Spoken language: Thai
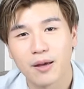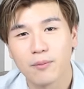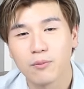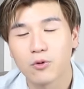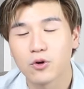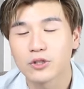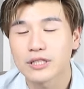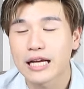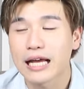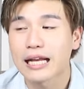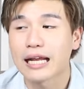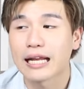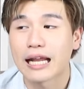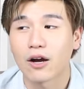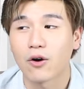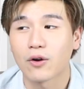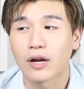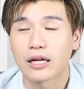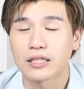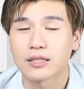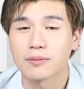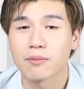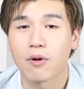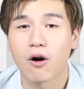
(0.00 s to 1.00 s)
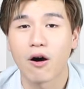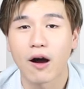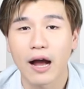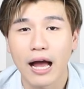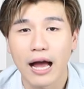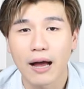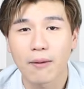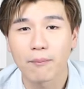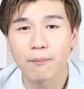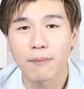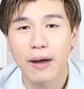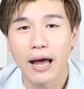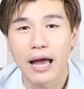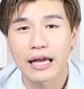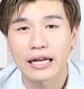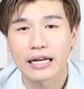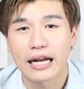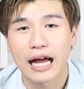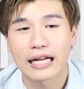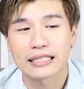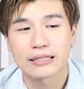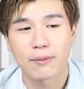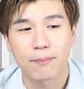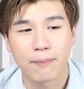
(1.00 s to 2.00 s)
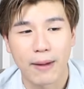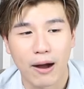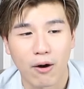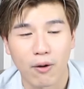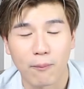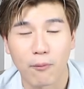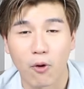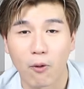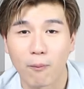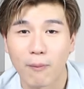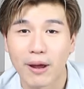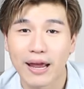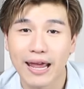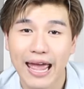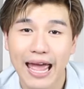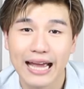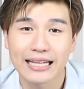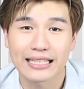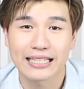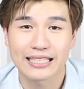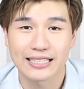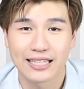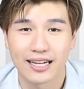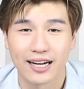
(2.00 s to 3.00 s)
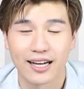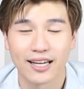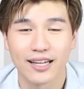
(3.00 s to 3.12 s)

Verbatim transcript: ผู้ชายหลายๆคนอาจจะมองข้ามไปหรืออาจจะเป่าผมให้แห้งเฉ